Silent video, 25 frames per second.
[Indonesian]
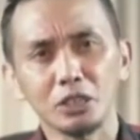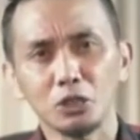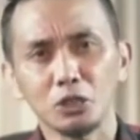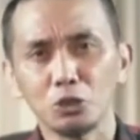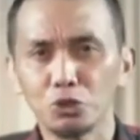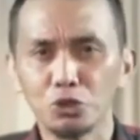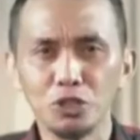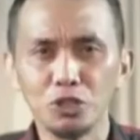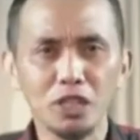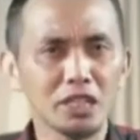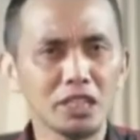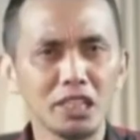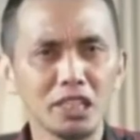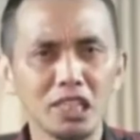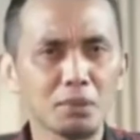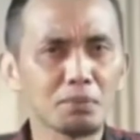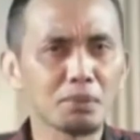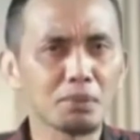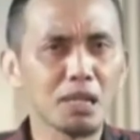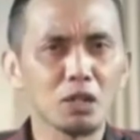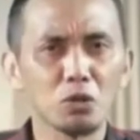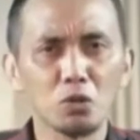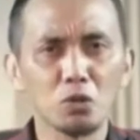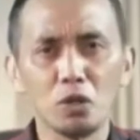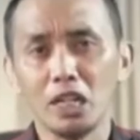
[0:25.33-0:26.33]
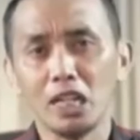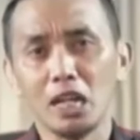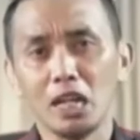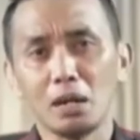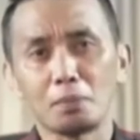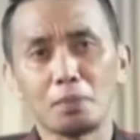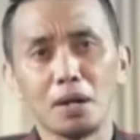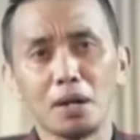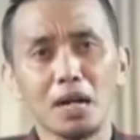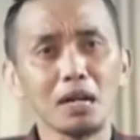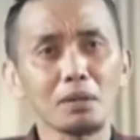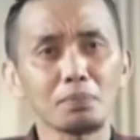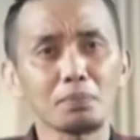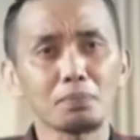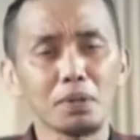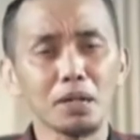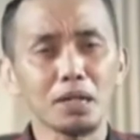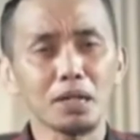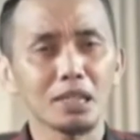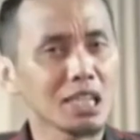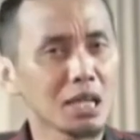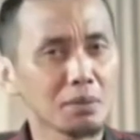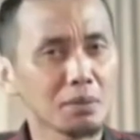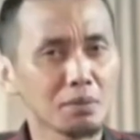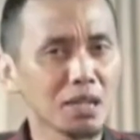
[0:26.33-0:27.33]
terus dia tidak melakukan apa-apa,
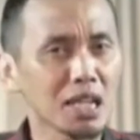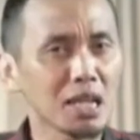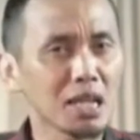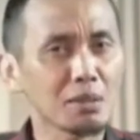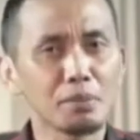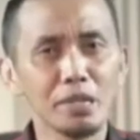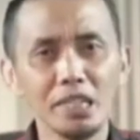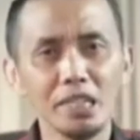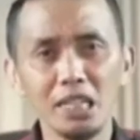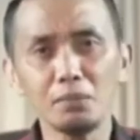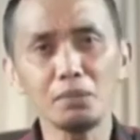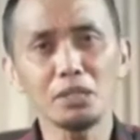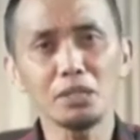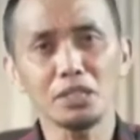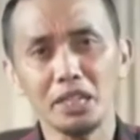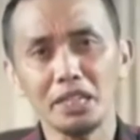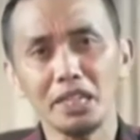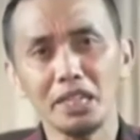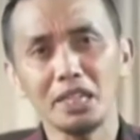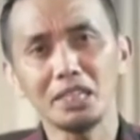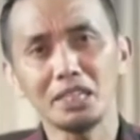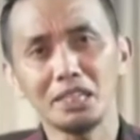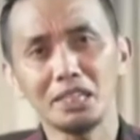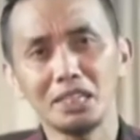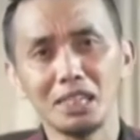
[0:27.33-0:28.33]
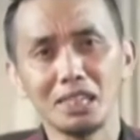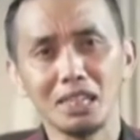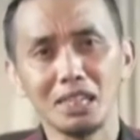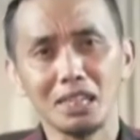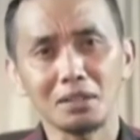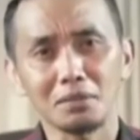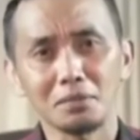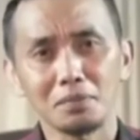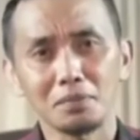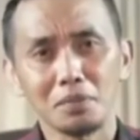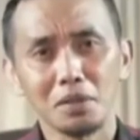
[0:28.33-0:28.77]
lama-lama dia bisa jadi gila.